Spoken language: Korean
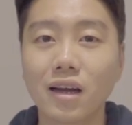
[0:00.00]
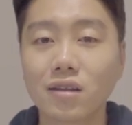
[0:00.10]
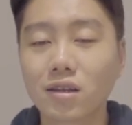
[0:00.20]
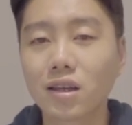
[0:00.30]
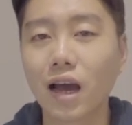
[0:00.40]

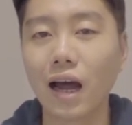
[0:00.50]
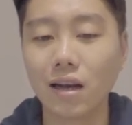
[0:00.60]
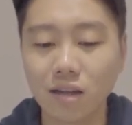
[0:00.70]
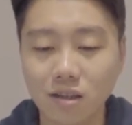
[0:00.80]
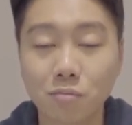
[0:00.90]
특히
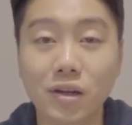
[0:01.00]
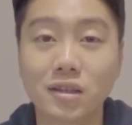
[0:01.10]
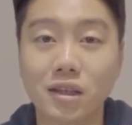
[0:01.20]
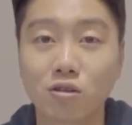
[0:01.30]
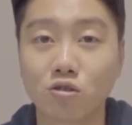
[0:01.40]

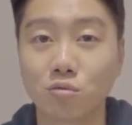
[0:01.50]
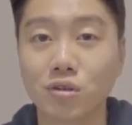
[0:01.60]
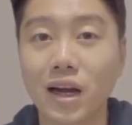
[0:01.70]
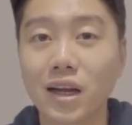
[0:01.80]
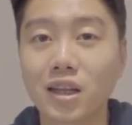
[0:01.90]
알리익스프레스에서
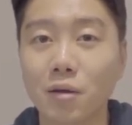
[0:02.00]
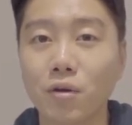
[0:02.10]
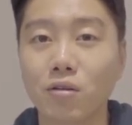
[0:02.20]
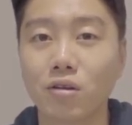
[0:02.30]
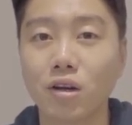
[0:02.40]
주문을 하게
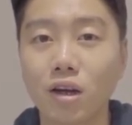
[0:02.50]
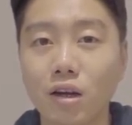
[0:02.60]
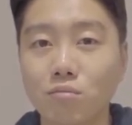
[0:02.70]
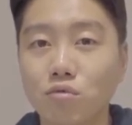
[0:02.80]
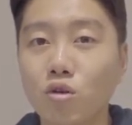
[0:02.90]
되면
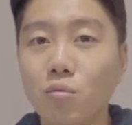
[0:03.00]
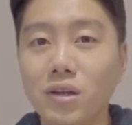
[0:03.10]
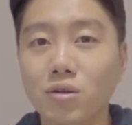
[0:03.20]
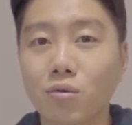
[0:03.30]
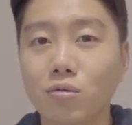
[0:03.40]
무료
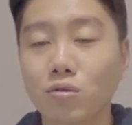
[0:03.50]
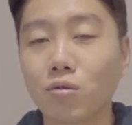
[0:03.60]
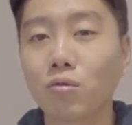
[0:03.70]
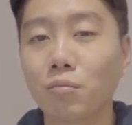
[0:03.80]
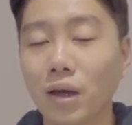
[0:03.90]

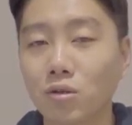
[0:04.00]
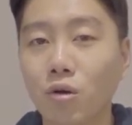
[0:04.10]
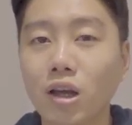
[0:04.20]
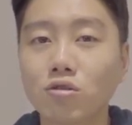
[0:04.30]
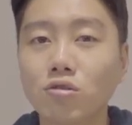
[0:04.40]
배송으로
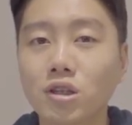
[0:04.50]
배송해주는